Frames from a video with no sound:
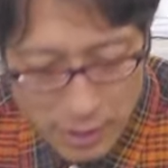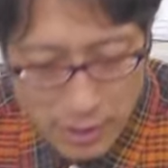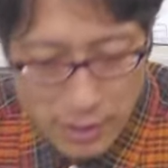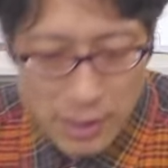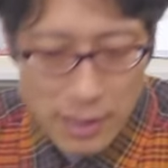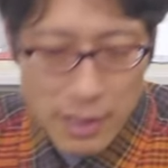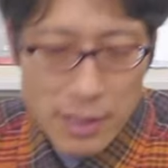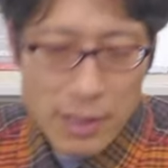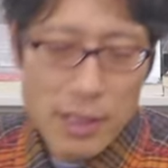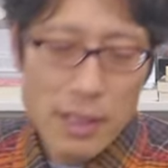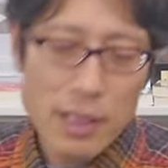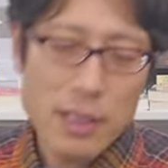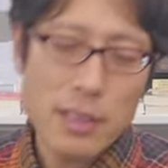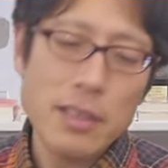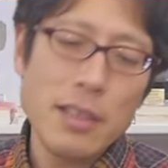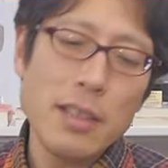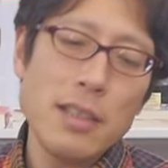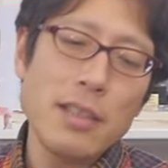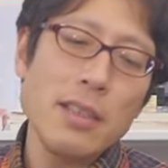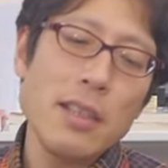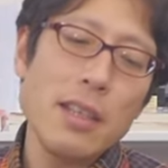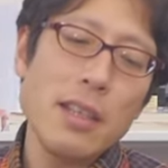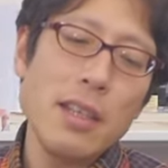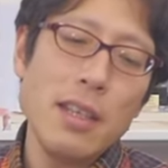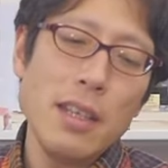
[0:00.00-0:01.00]
ぜ
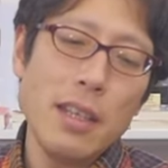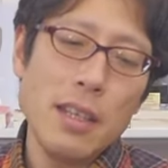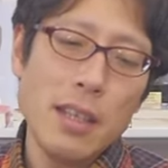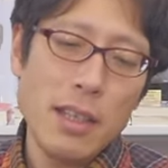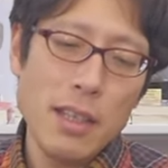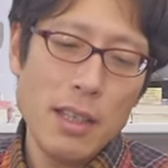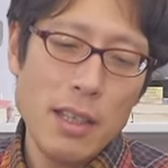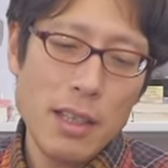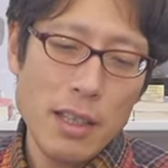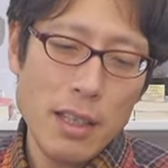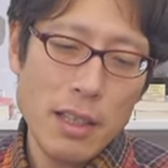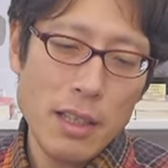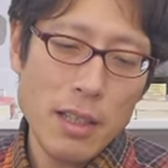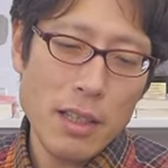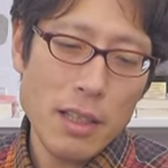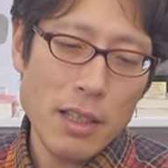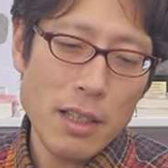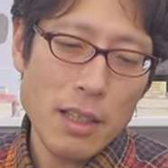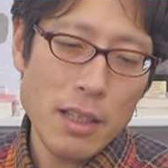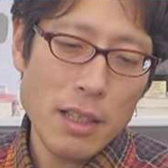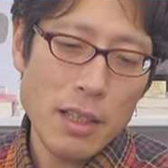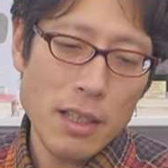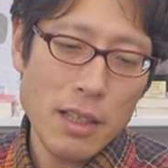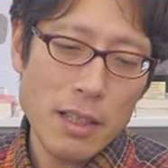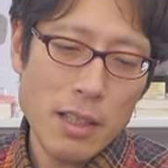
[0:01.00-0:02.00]
ひぜひ、
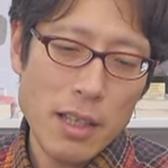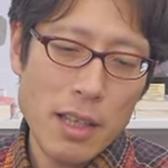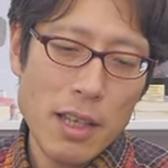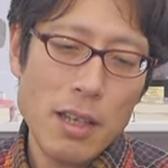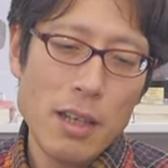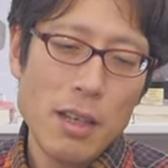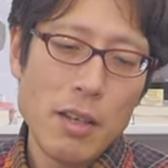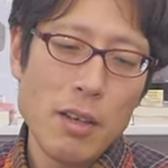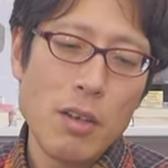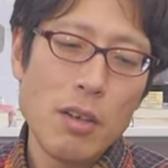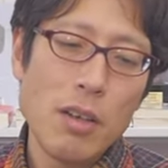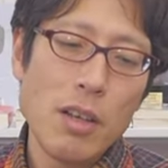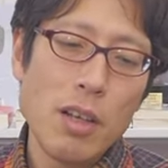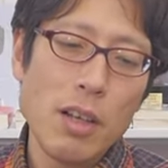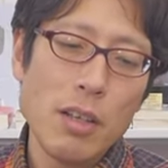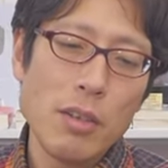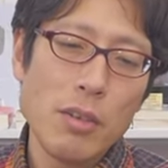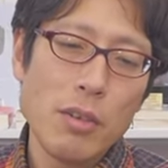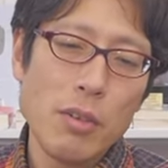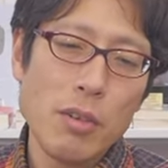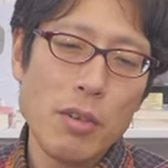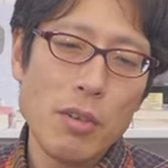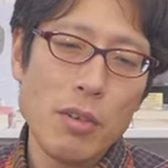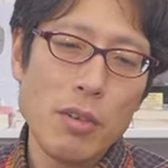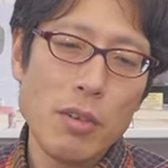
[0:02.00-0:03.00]
ね
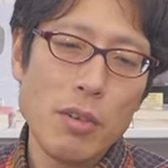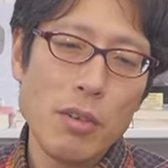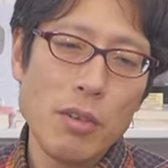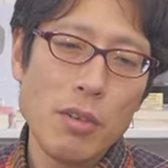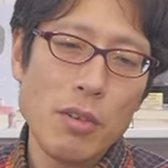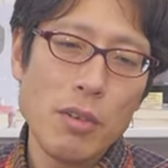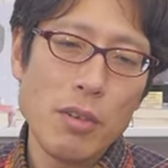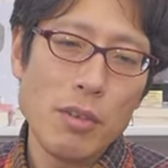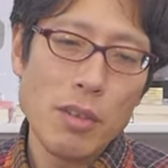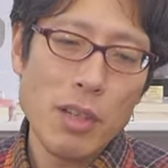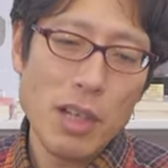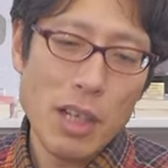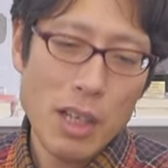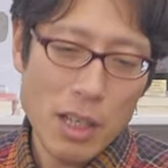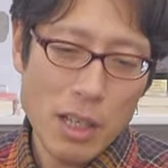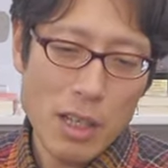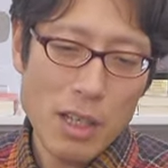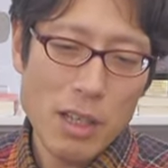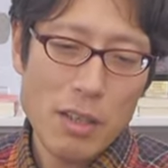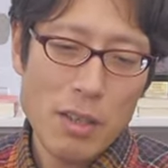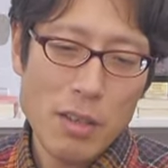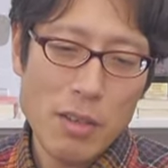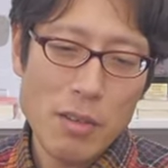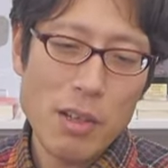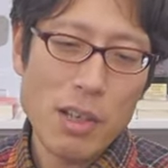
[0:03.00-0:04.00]
はい、
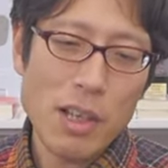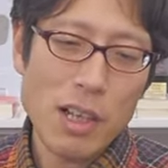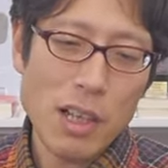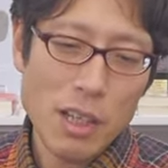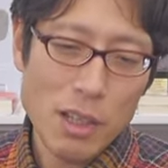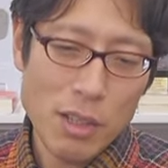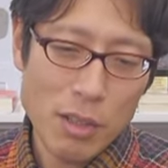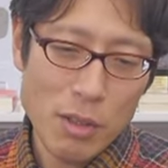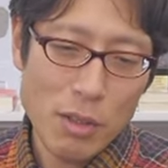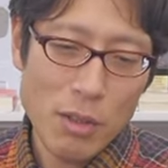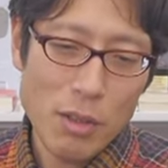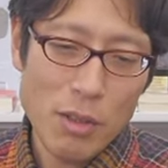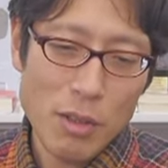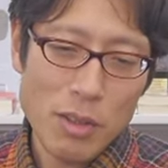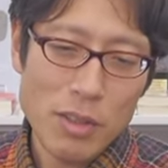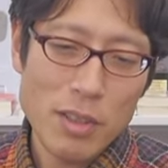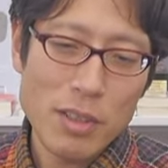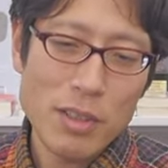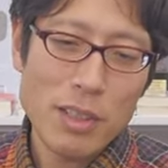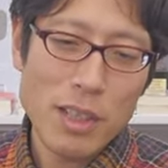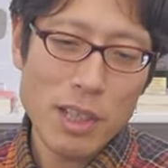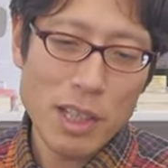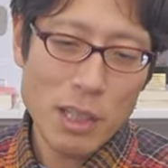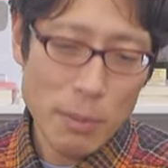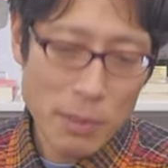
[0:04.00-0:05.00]
若い人
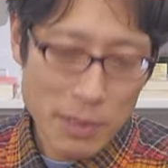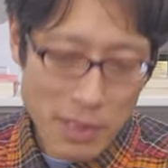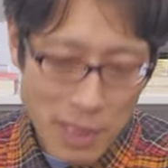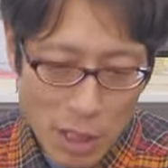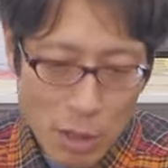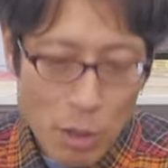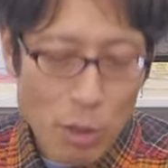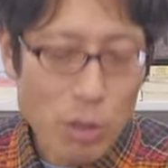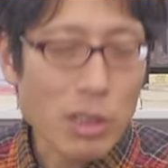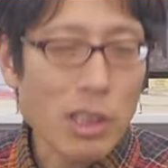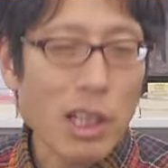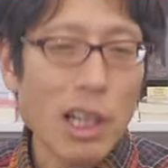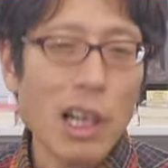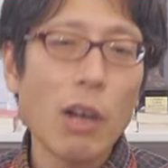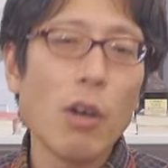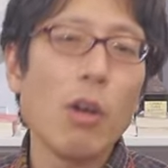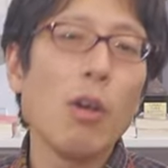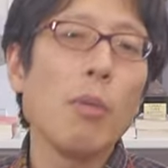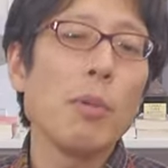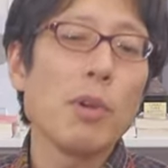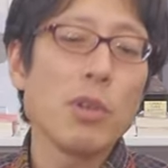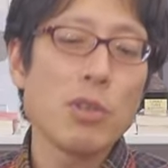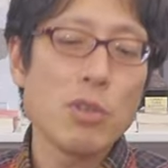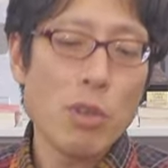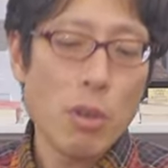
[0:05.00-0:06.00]
できれば全国から
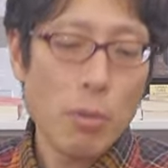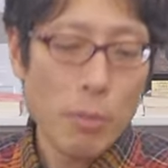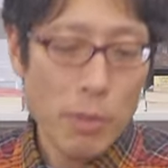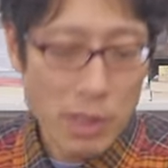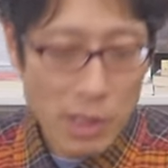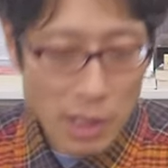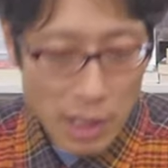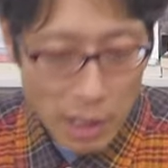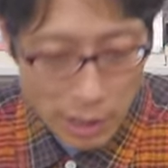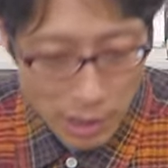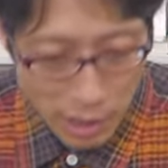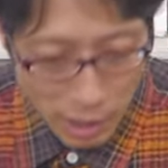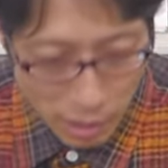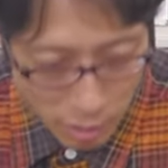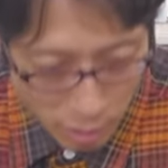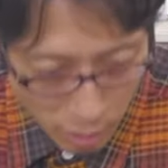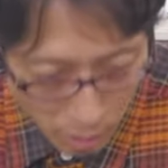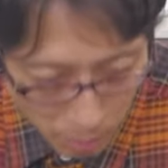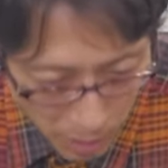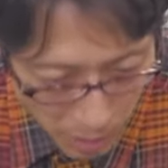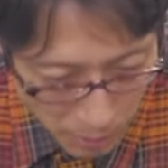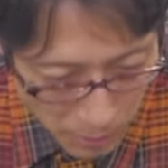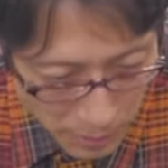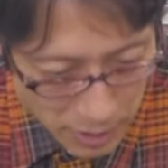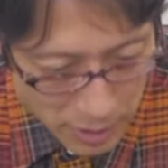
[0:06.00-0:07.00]
お申し込みいただきたく
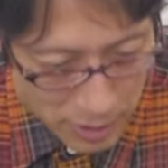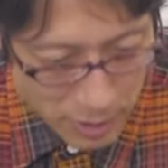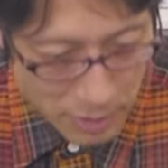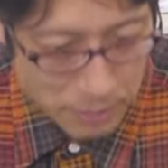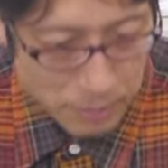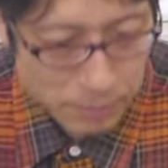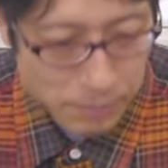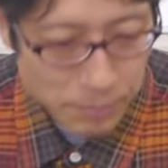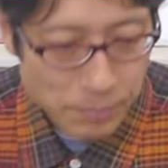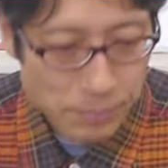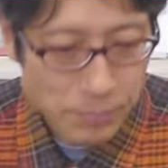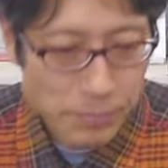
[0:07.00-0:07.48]
思います。